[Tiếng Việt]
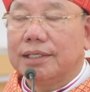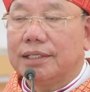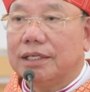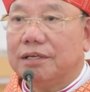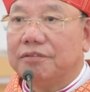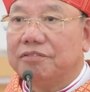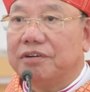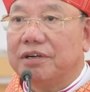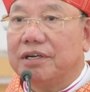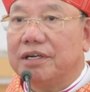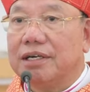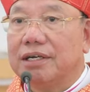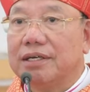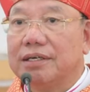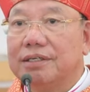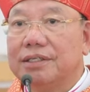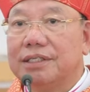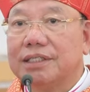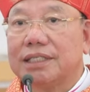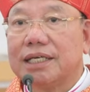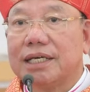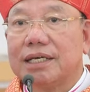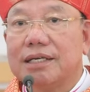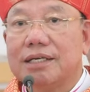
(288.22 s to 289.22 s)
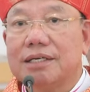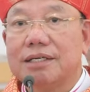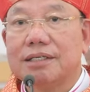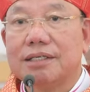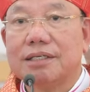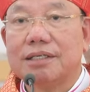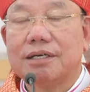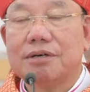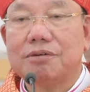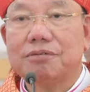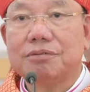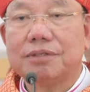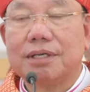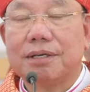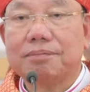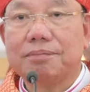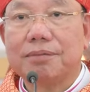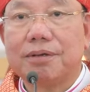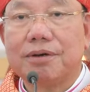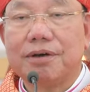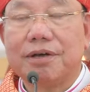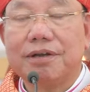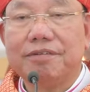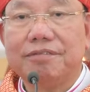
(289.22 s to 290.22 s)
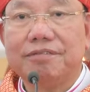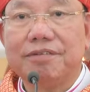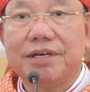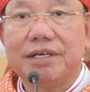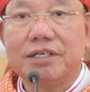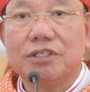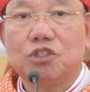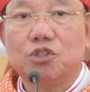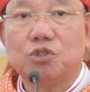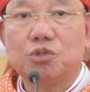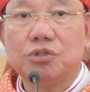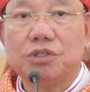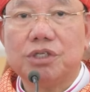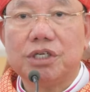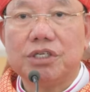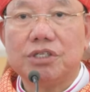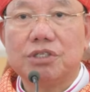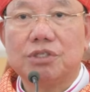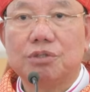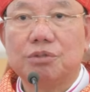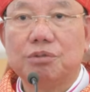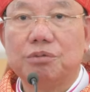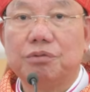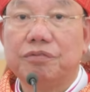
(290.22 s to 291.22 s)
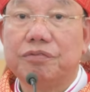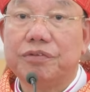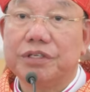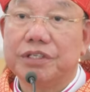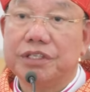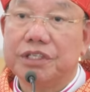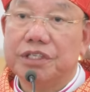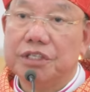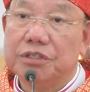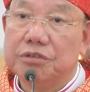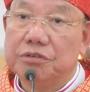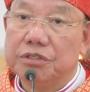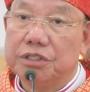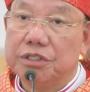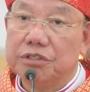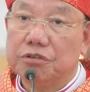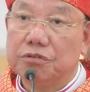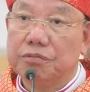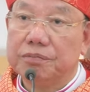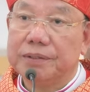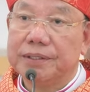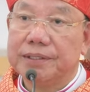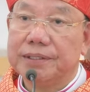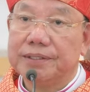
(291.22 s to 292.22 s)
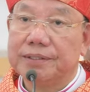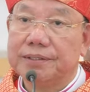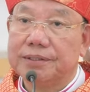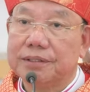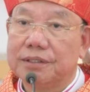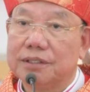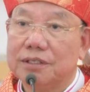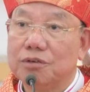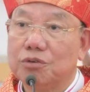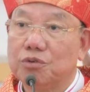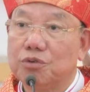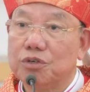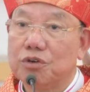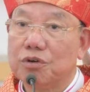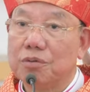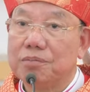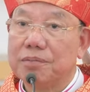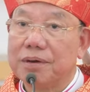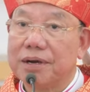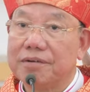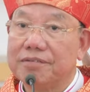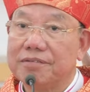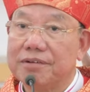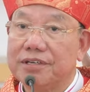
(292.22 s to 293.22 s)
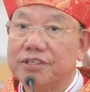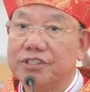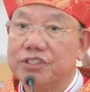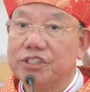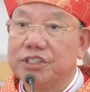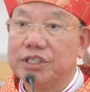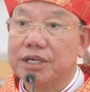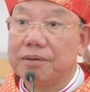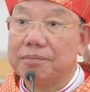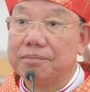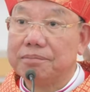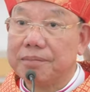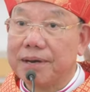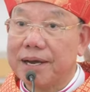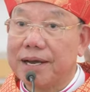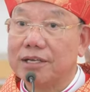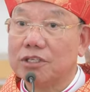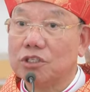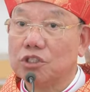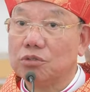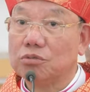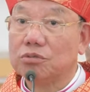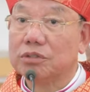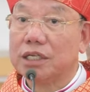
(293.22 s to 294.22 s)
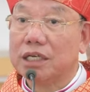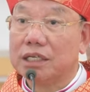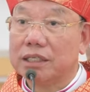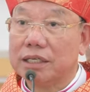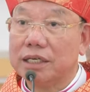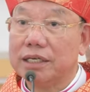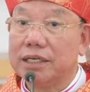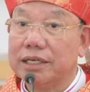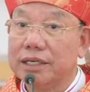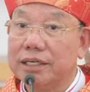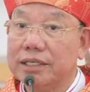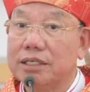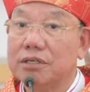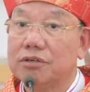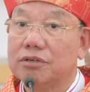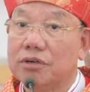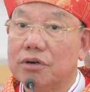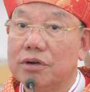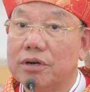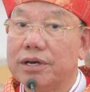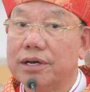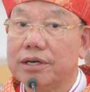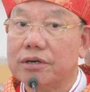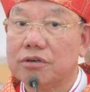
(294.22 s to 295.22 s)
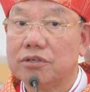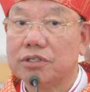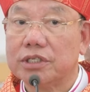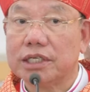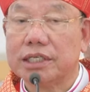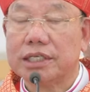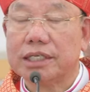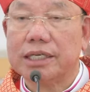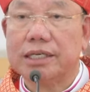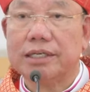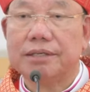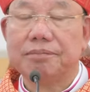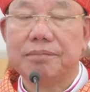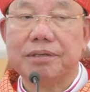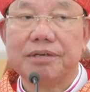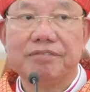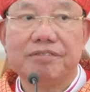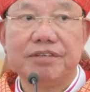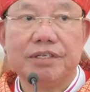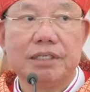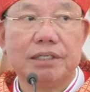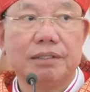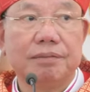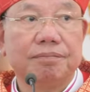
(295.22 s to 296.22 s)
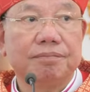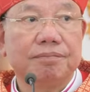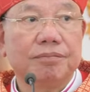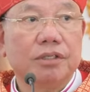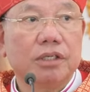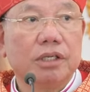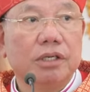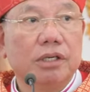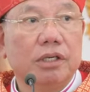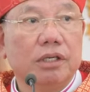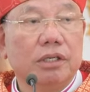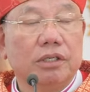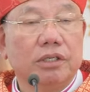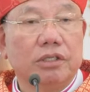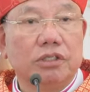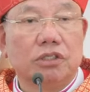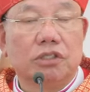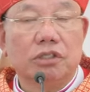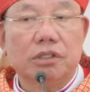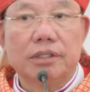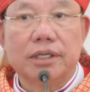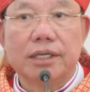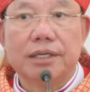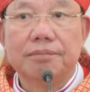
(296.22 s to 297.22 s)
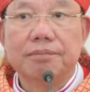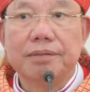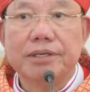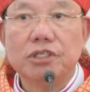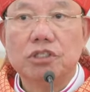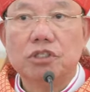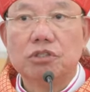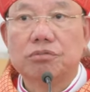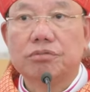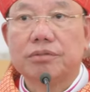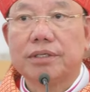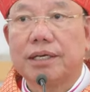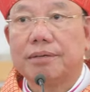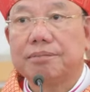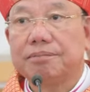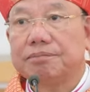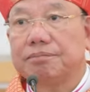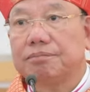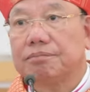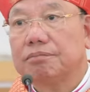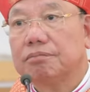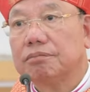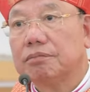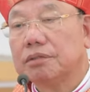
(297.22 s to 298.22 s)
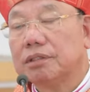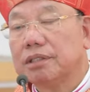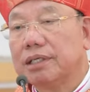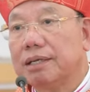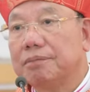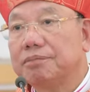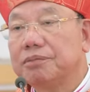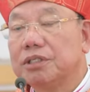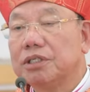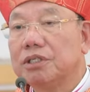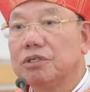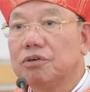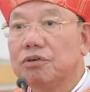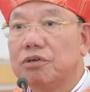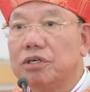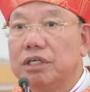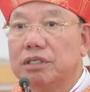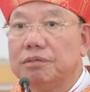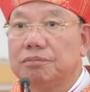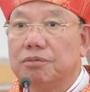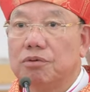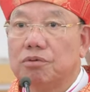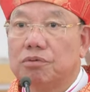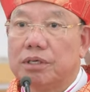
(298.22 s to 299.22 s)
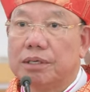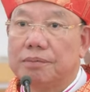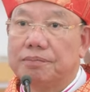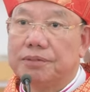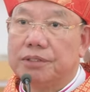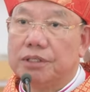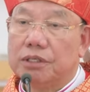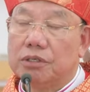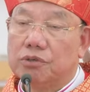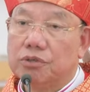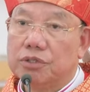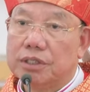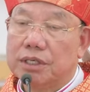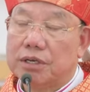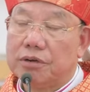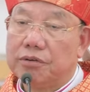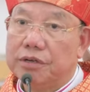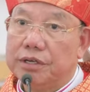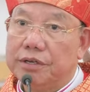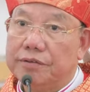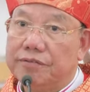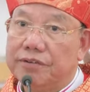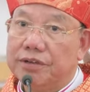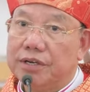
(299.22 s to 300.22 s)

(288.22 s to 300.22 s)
Thì phần lớn trả lời không dám nói về Chúa Giêsu vì thiếu hiểu biết. Thưa quý ông bà và anh chị em, mà chúng ta thấy cái điều đó là có thật đấy. Bởi vì trước đây mấy chục năm làm gì có linh mục làm gì có giáo lý